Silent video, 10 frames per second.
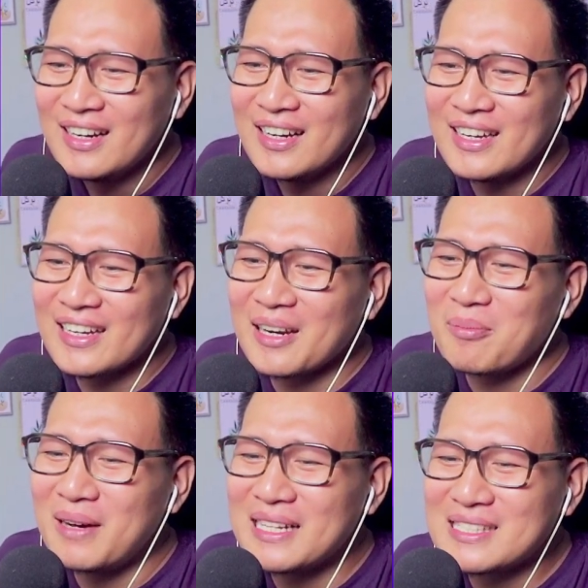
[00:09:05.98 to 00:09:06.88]
Ini iya kan
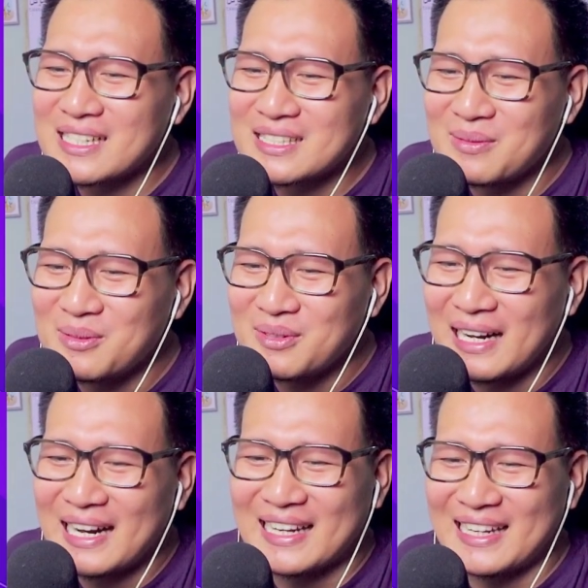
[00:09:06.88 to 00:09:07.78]
basah
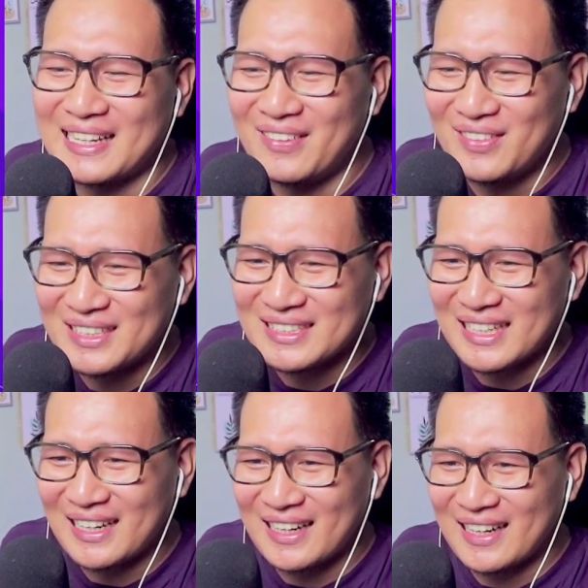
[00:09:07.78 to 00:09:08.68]
semua akhirnya
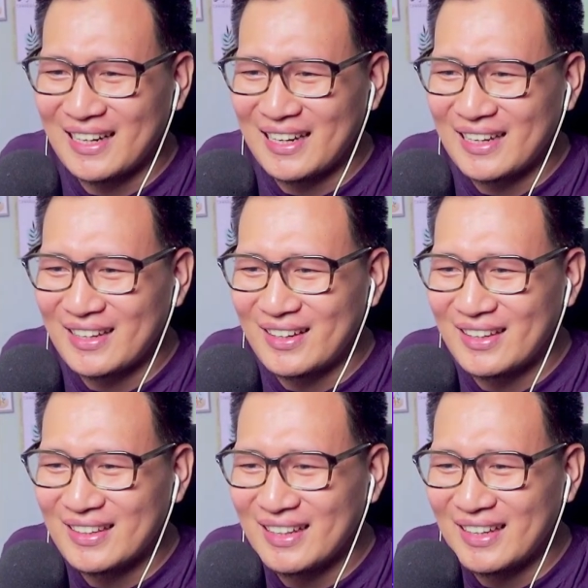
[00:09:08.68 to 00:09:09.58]
bisa nenek. Ya
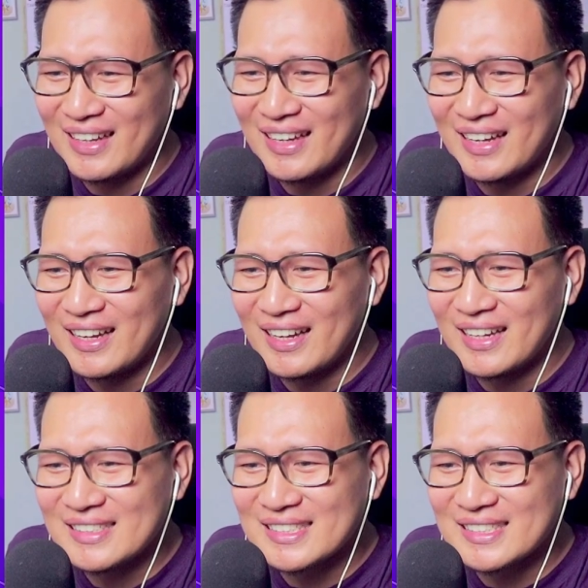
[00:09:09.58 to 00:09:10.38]
Allah,